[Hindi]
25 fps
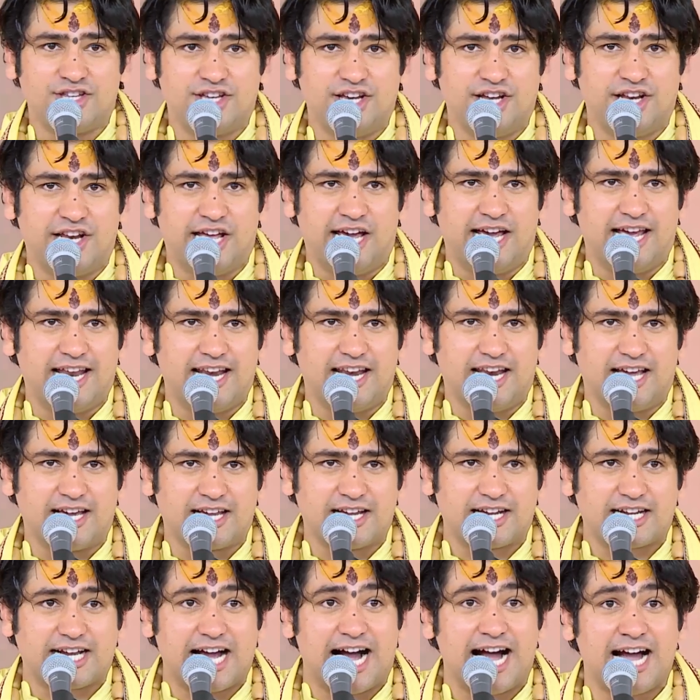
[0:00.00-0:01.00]
जी ने
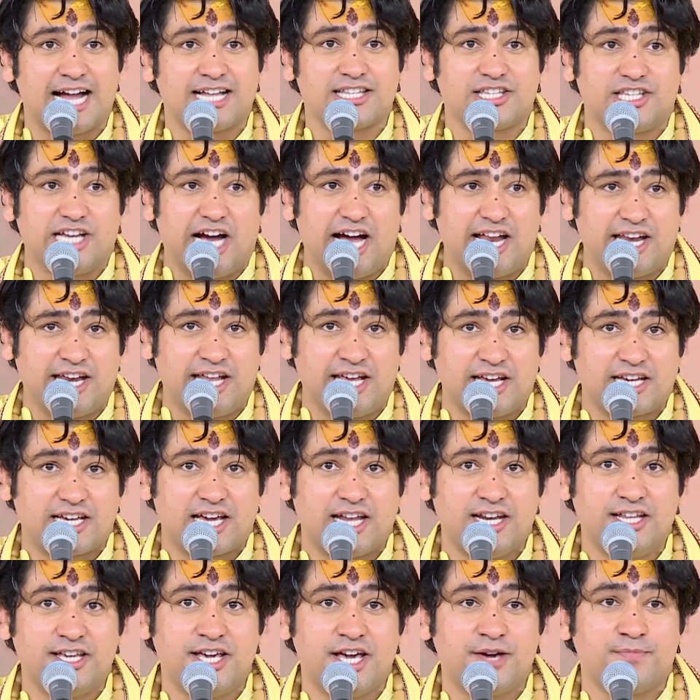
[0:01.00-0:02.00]
लंका जाने
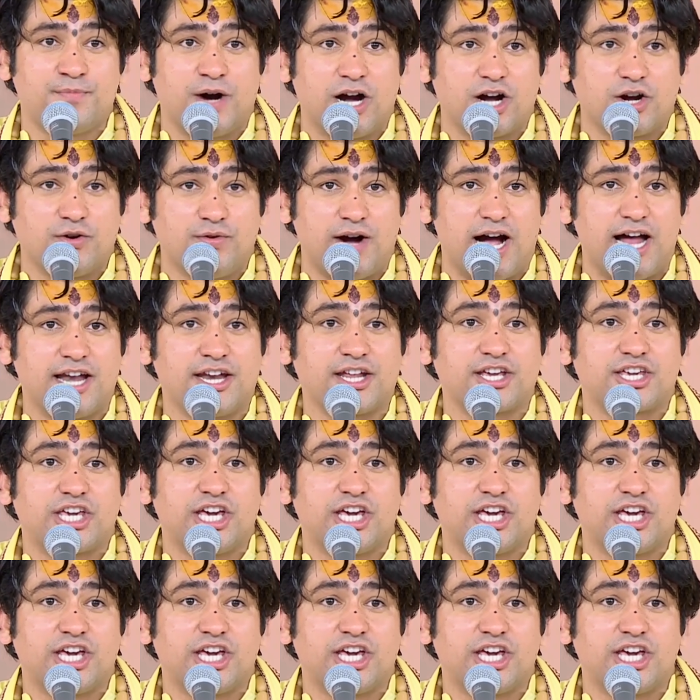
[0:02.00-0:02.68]
के लिए भगवान